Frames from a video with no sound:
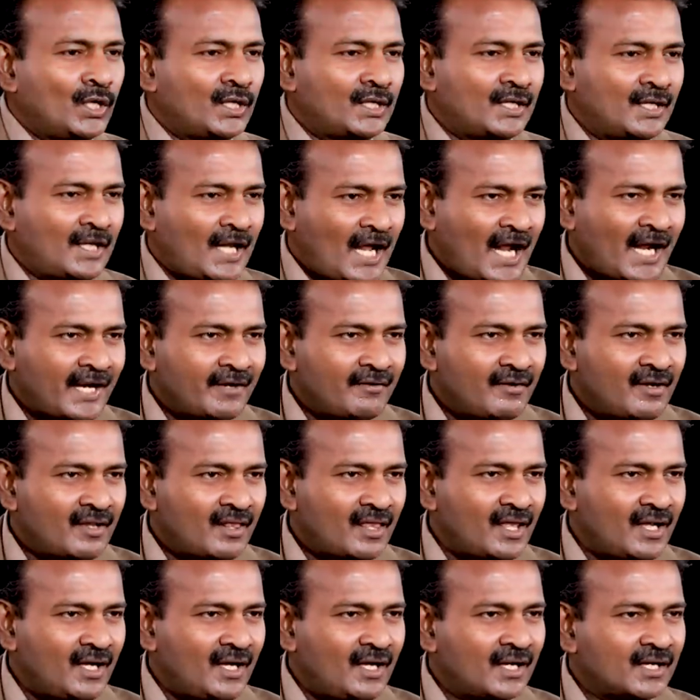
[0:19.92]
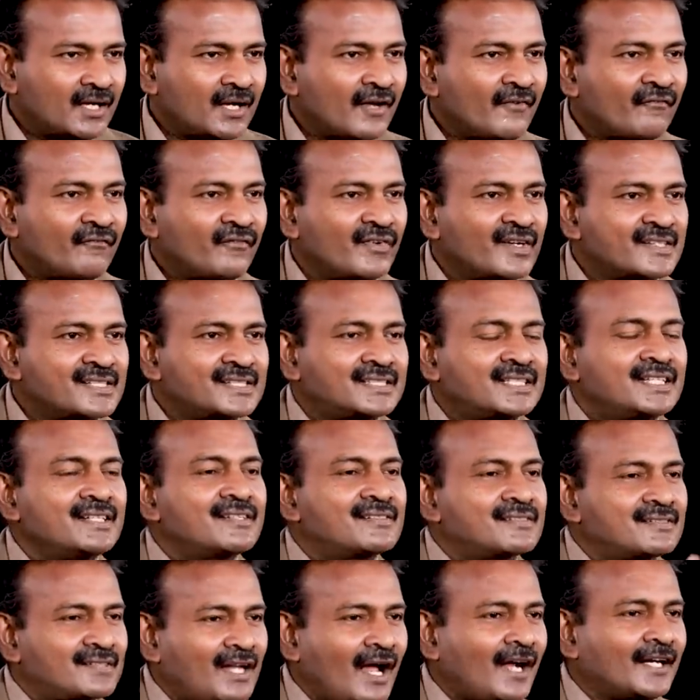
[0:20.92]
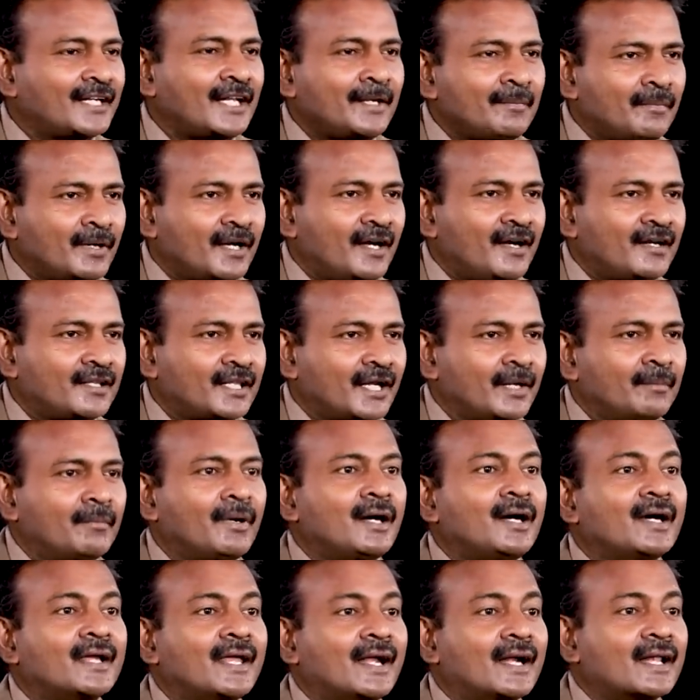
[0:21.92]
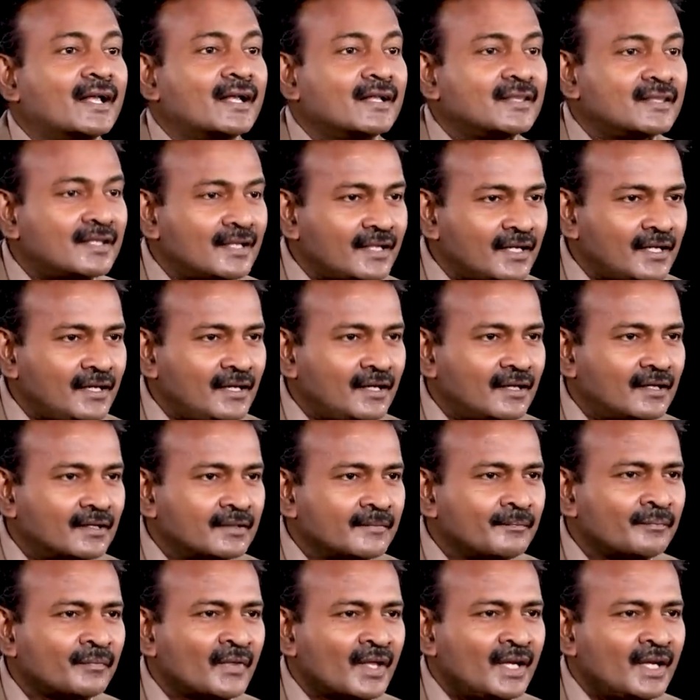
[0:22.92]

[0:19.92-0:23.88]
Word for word: உங்களுக்கு லாங்குவேஜ் தெரியலன்னா ஃபர்ஸ்ட் ஸ்டார்டிங் பண்ணு தெரியுமா எனக்கு தெரியல